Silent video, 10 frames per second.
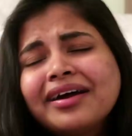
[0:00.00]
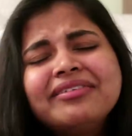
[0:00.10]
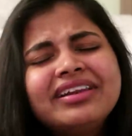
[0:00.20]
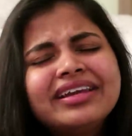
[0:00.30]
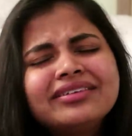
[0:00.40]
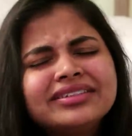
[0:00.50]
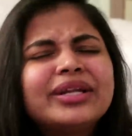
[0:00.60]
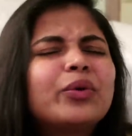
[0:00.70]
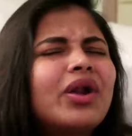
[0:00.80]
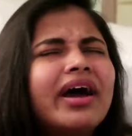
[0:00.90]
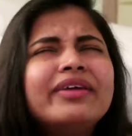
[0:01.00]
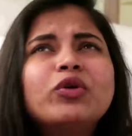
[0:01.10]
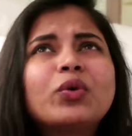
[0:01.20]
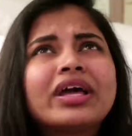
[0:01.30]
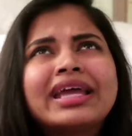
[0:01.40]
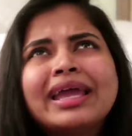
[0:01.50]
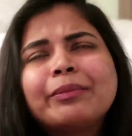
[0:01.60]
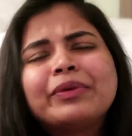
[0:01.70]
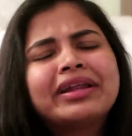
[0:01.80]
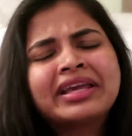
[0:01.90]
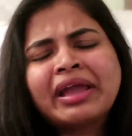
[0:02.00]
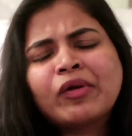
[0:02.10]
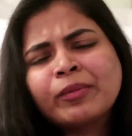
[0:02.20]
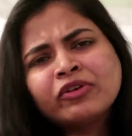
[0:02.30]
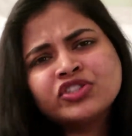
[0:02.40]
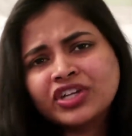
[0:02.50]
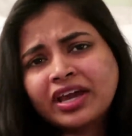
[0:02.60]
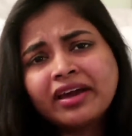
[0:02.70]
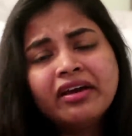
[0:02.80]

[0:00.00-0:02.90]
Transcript: கடவுளே எனக்கு ஒரு அறிவு குணம் ஏன் இப்படி என்ன கேவலமா வச்சிருக்க